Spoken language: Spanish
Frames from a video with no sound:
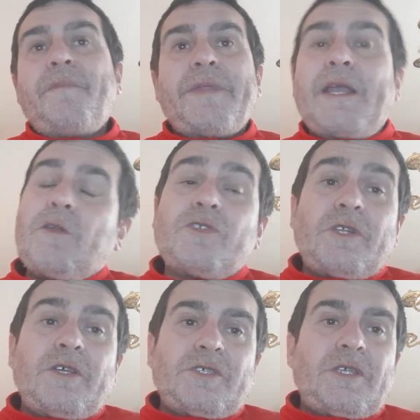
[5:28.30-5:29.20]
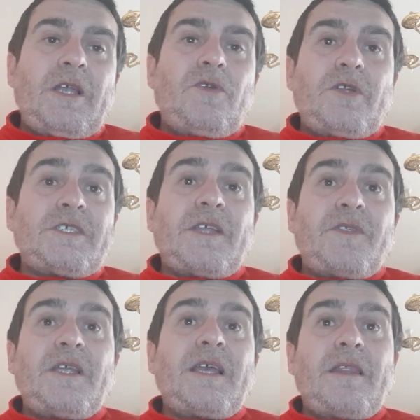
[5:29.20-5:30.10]
en
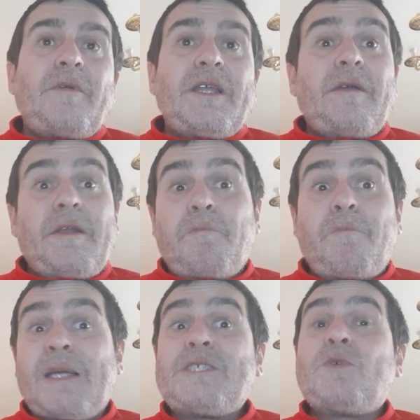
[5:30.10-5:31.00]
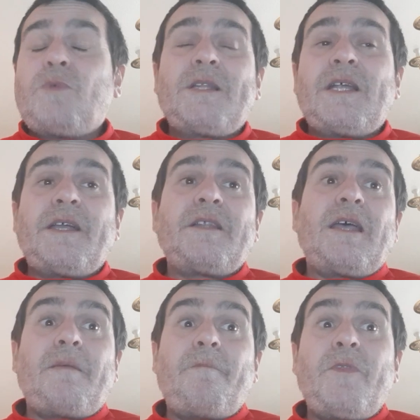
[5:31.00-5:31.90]
Alexandría debería haber más de una
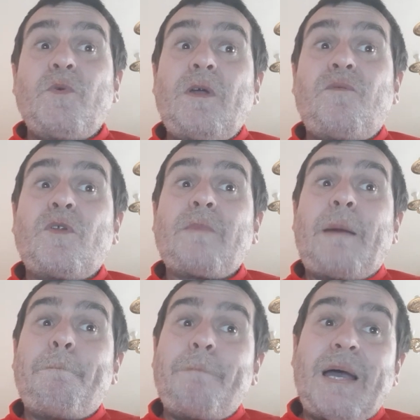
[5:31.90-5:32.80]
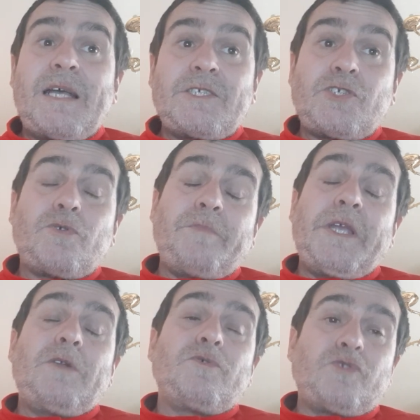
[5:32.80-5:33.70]
tarjeta de una forma más o
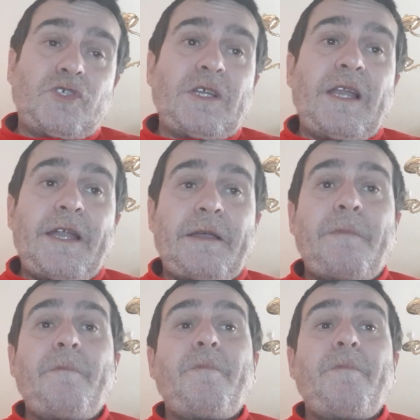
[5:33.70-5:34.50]
menos clara.